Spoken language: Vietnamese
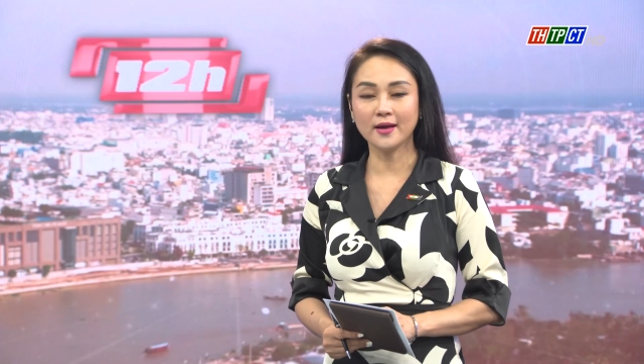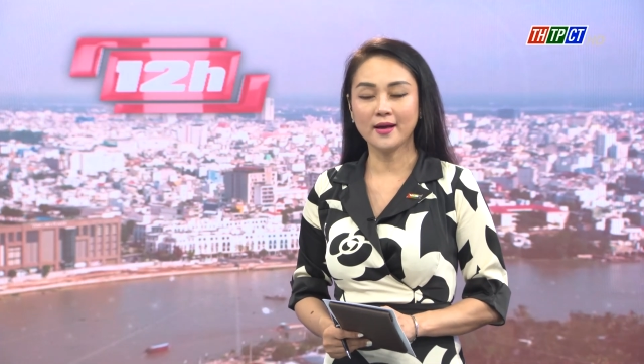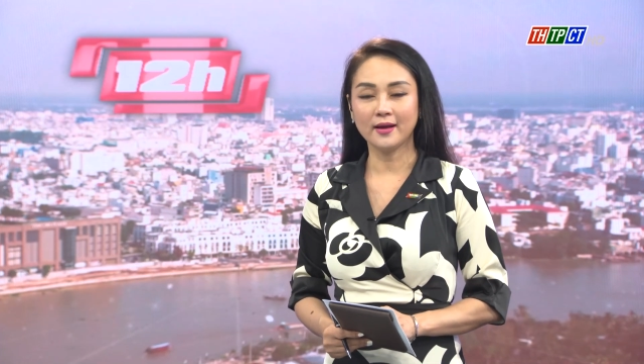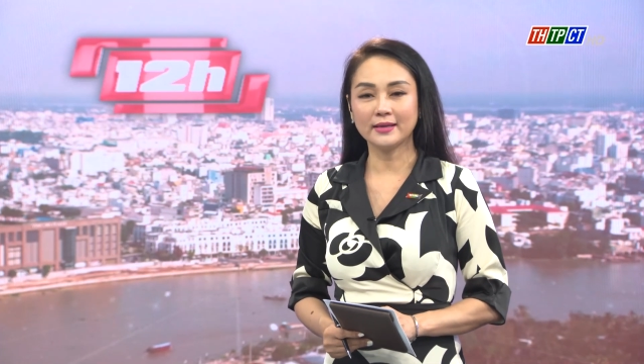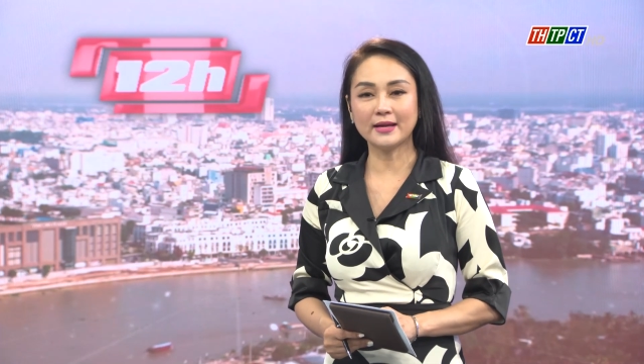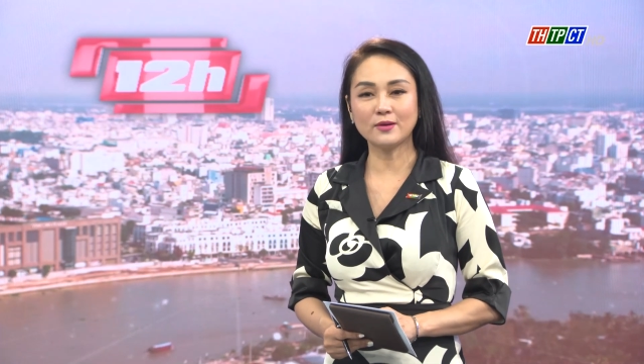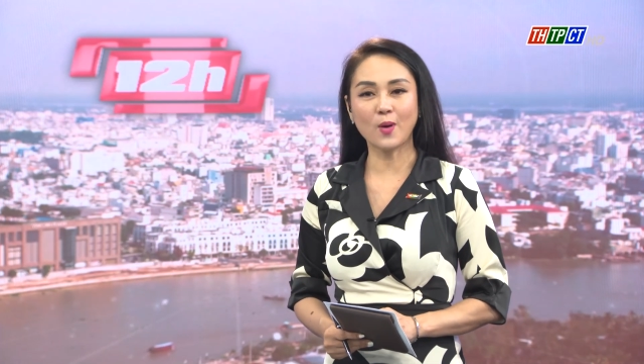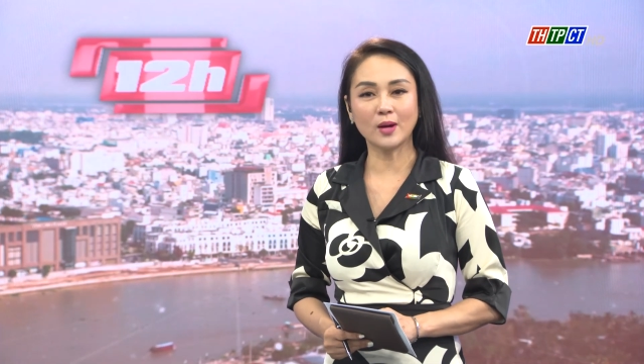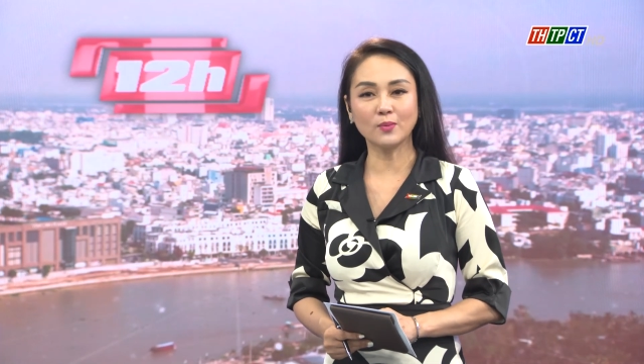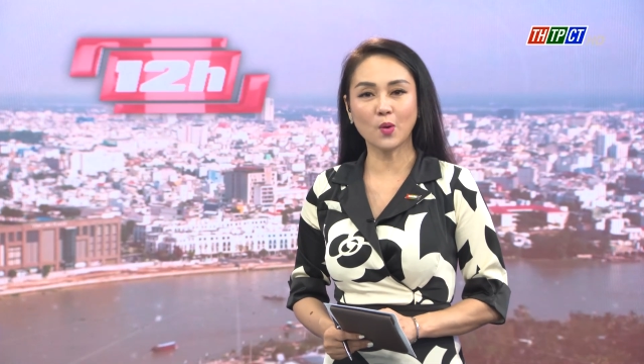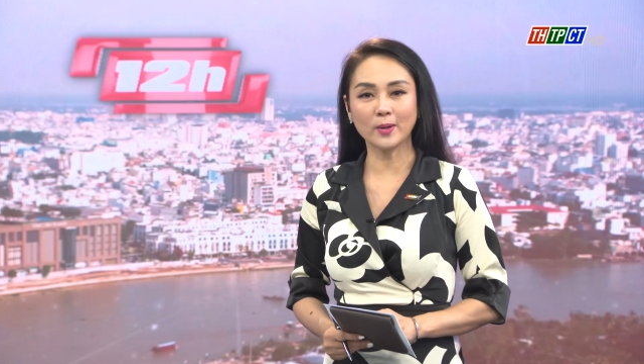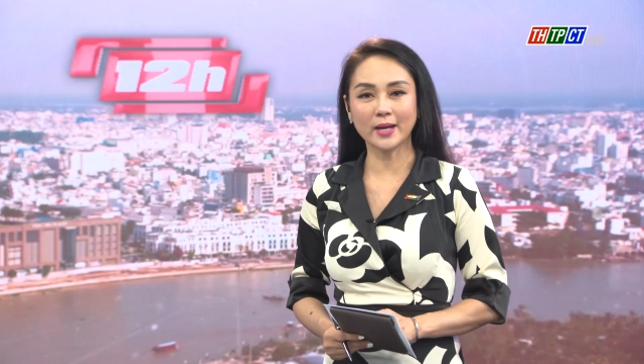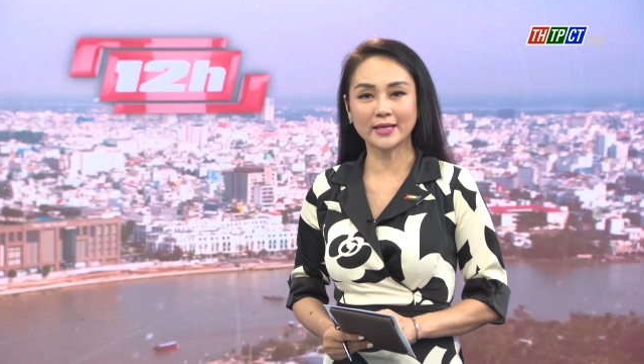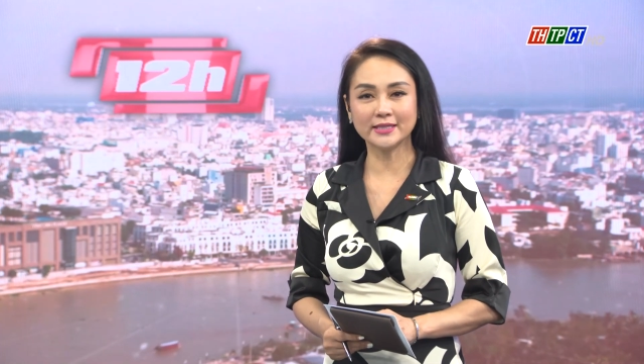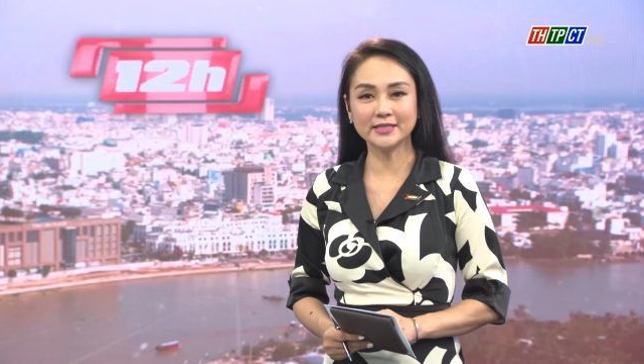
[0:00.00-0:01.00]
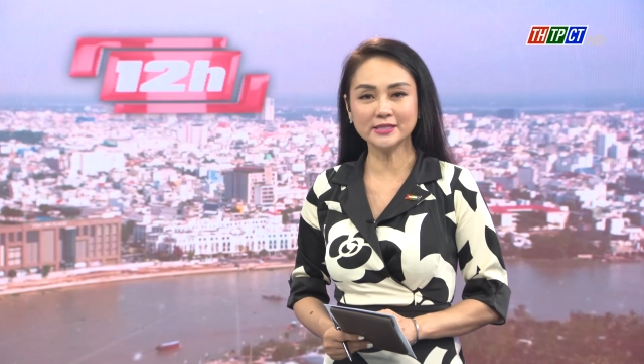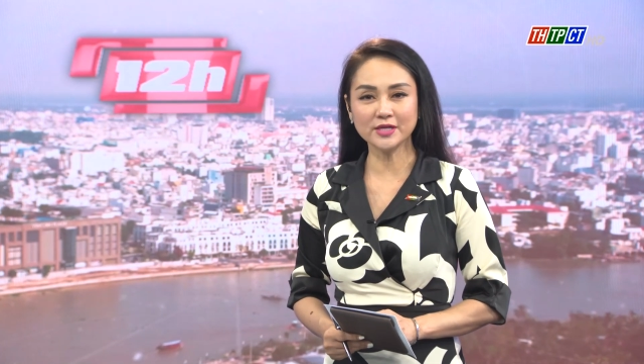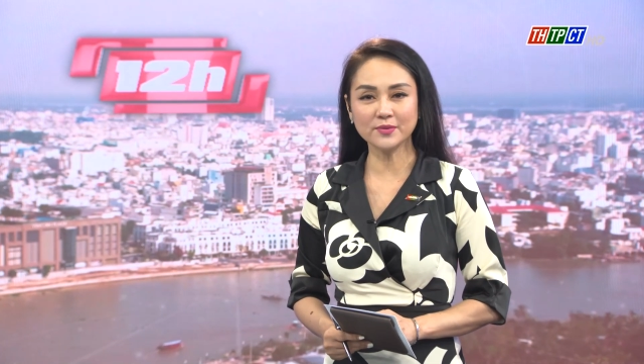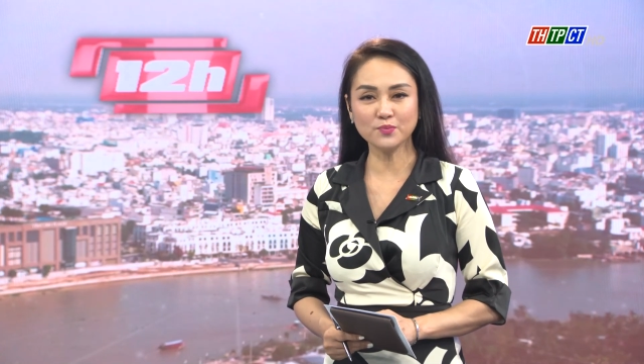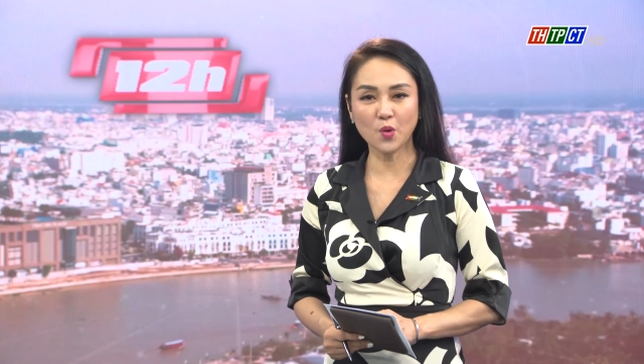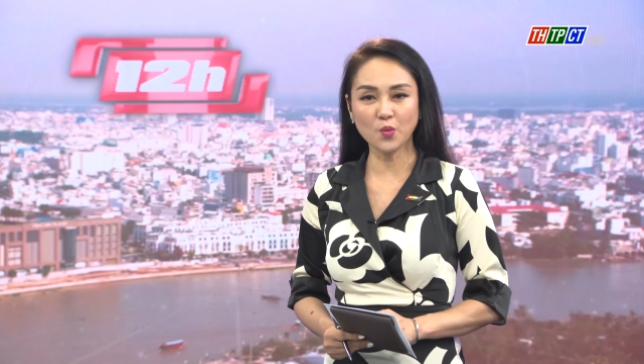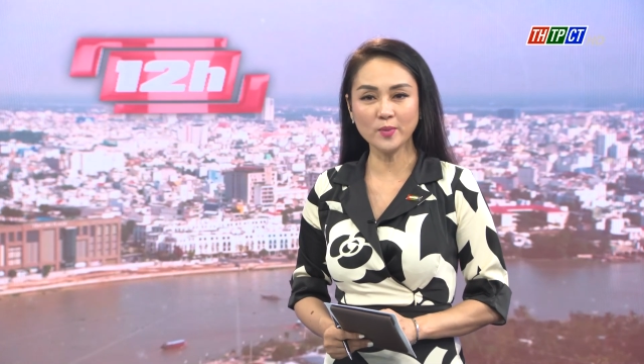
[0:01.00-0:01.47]
giai đoạn một nghìn chín
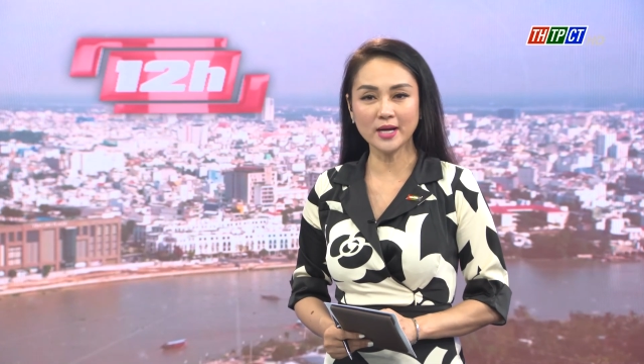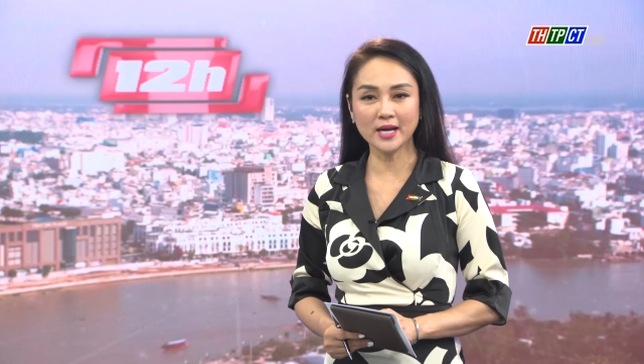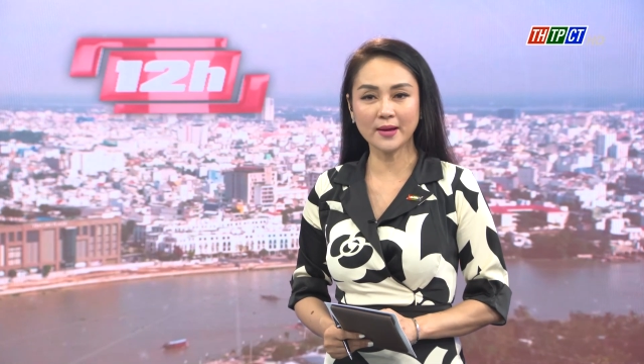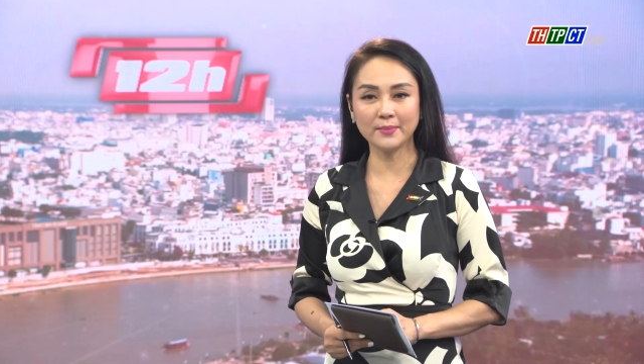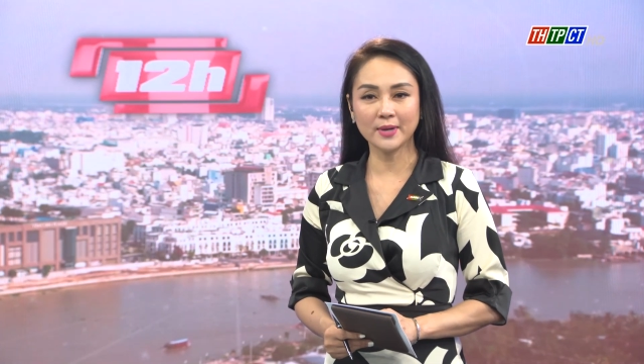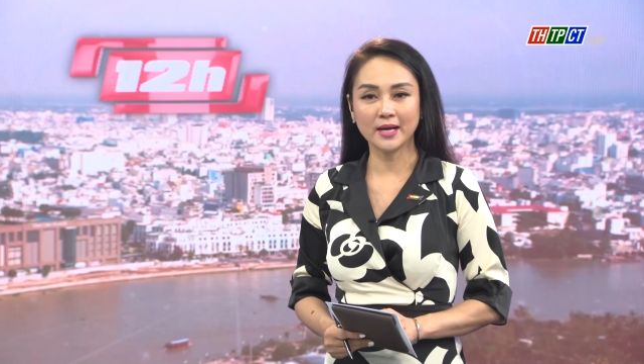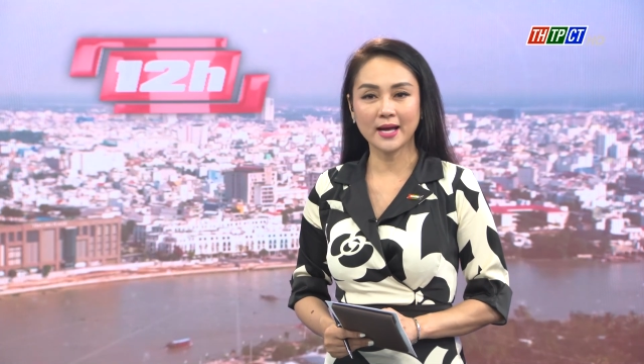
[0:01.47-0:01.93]
trăm bốn mươi lăm đến